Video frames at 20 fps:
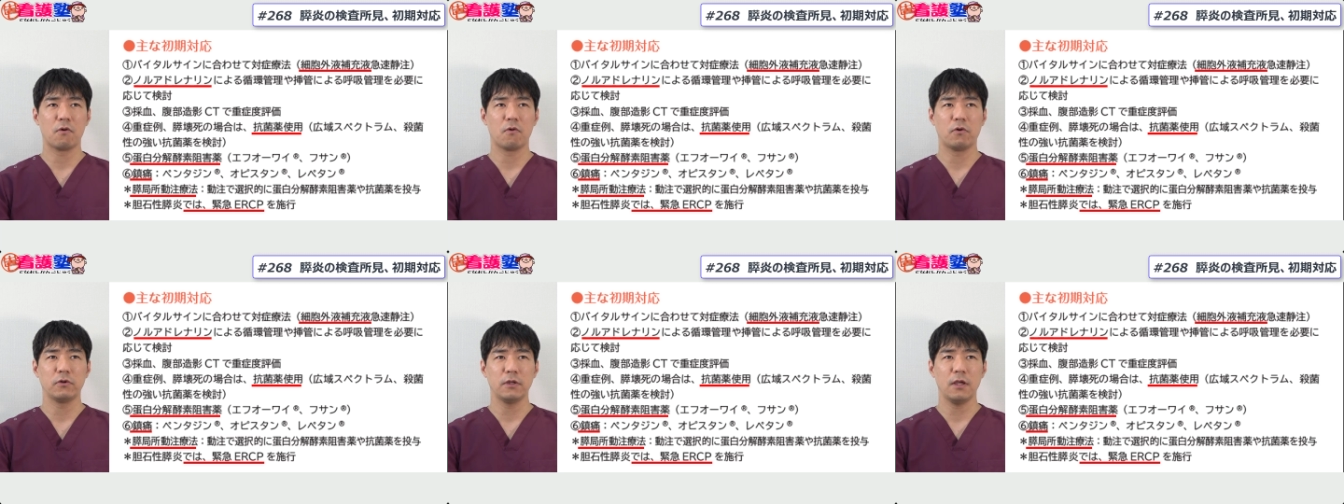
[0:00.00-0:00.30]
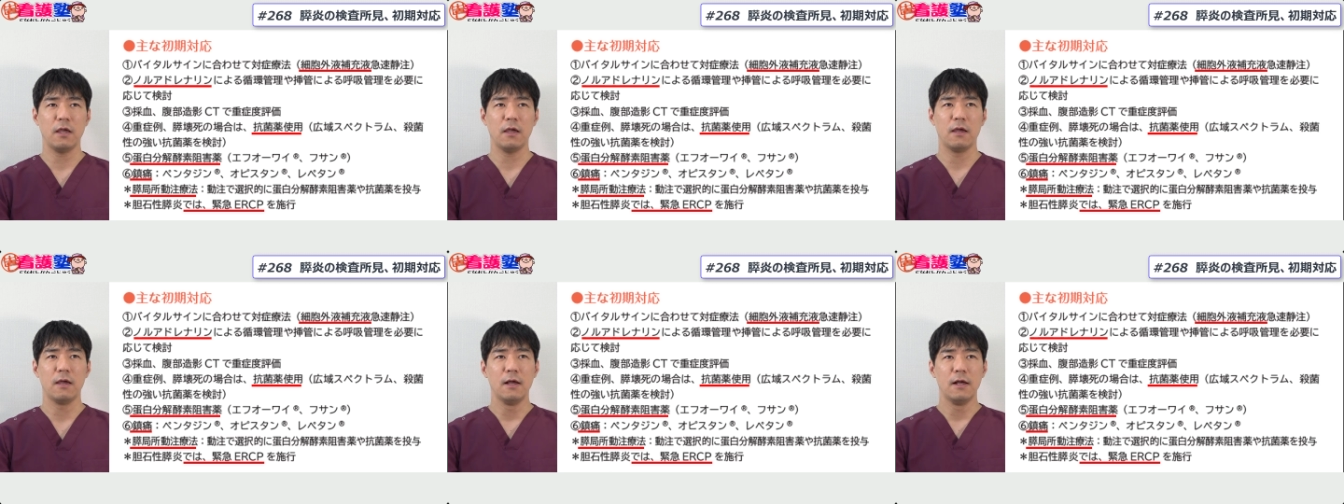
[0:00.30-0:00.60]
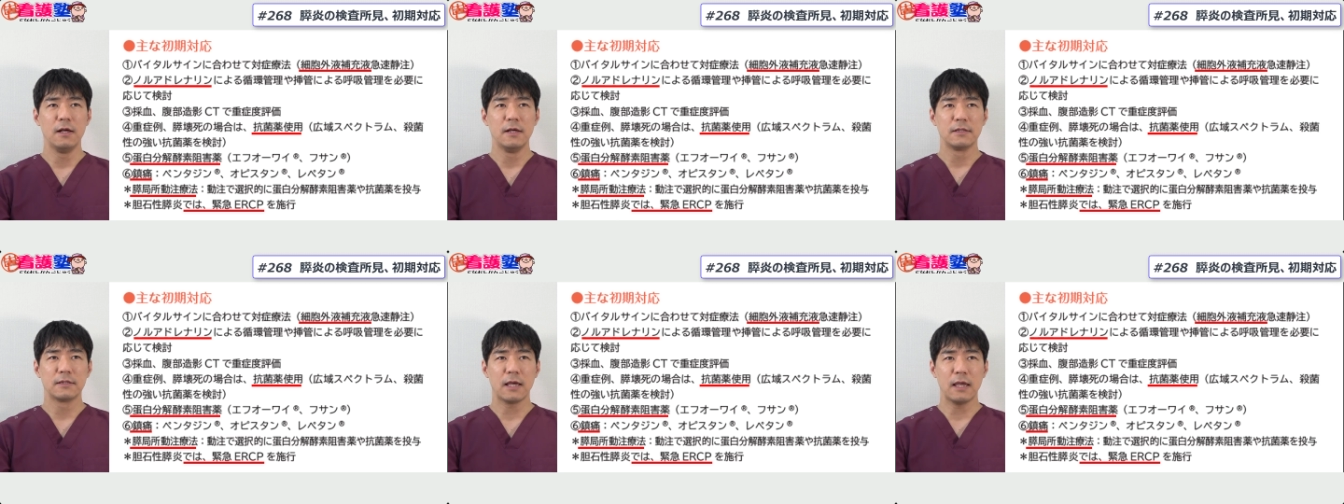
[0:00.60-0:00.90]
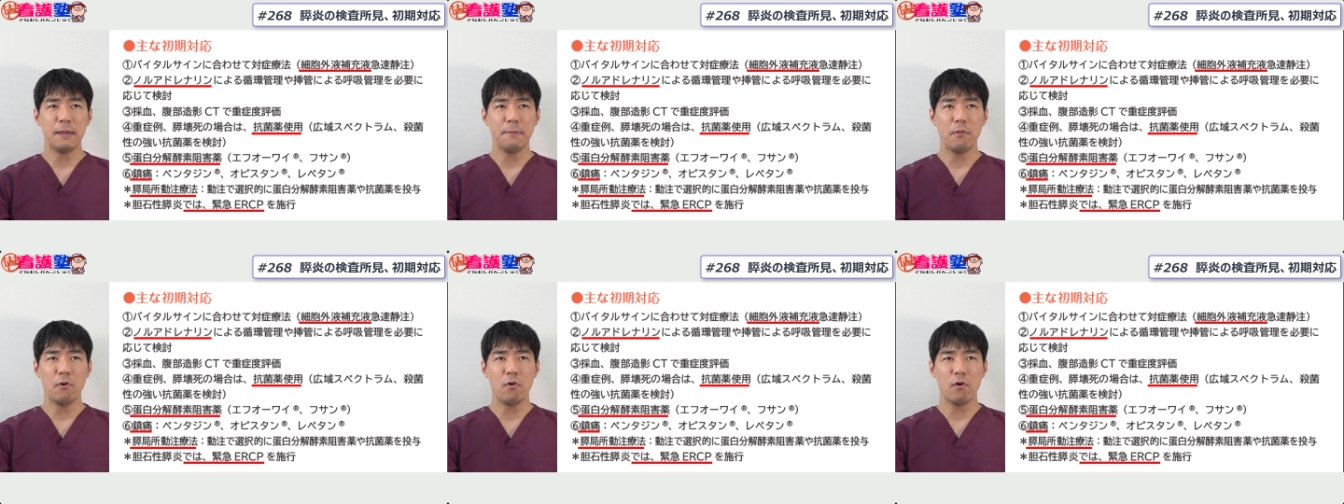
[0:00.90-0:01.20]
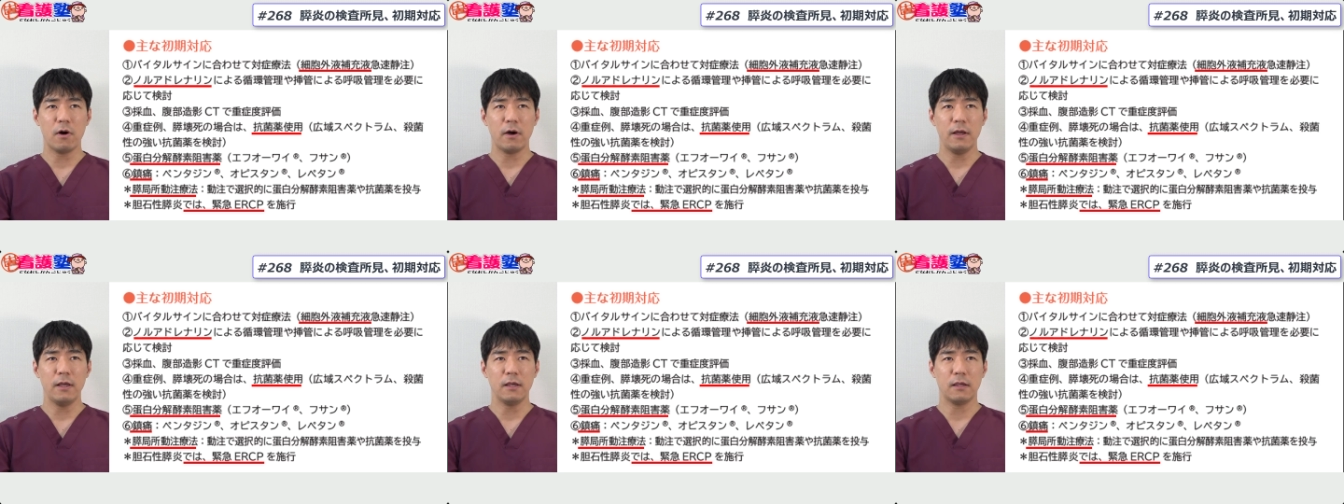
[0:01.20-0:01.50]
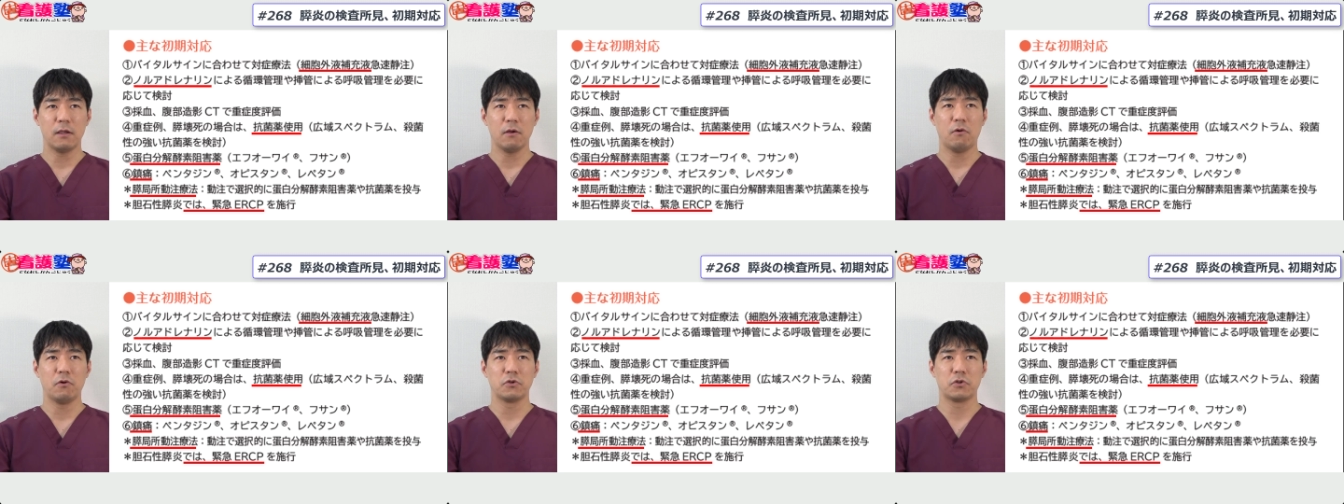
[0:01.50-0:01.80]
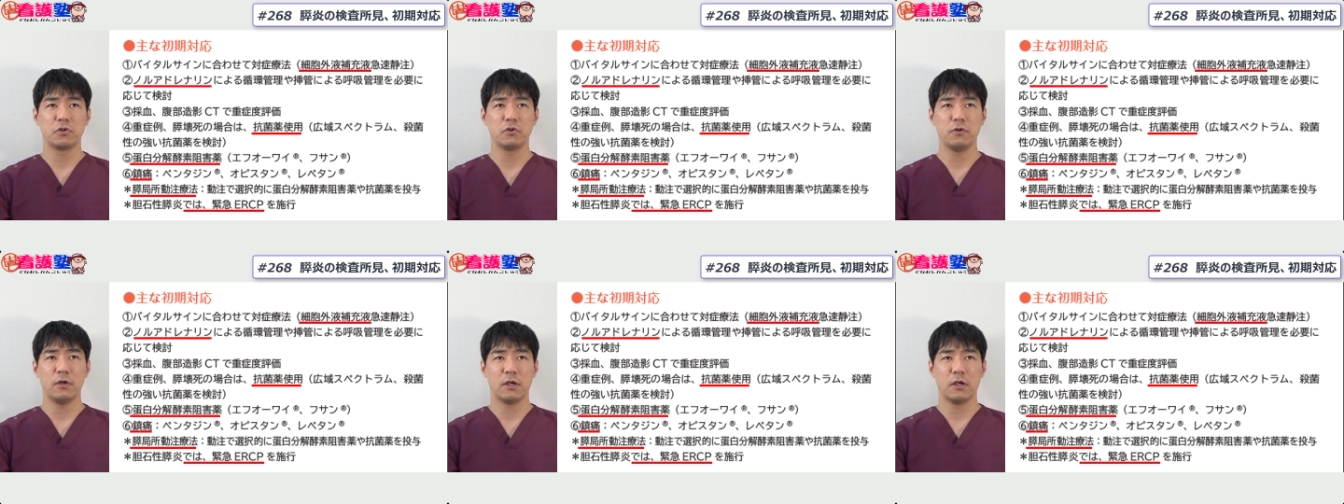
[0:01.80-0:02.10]
ここで細胞外液補
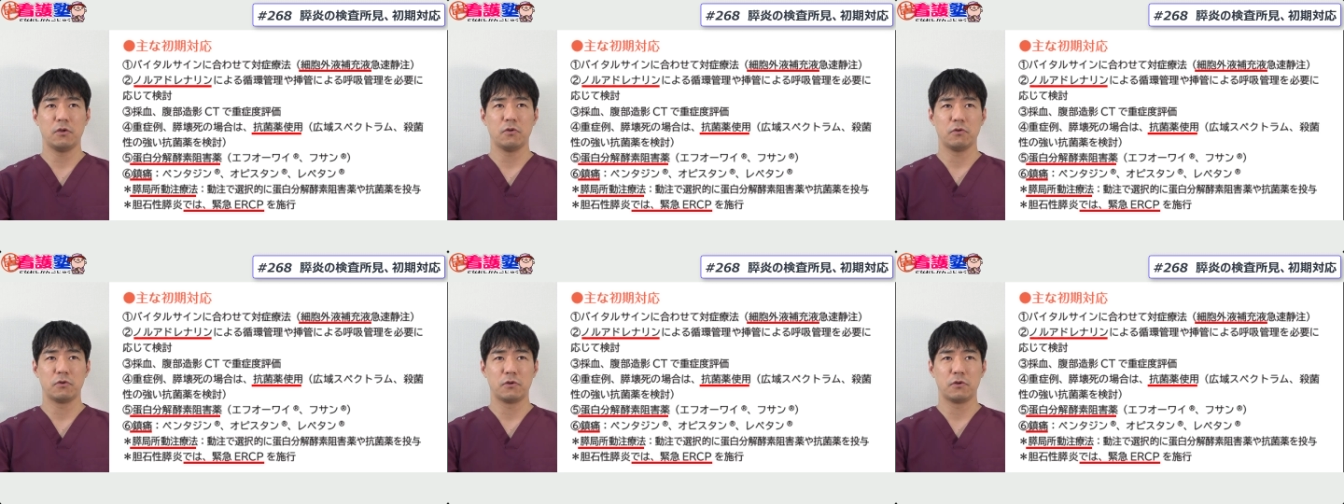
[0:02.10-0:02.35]
充液の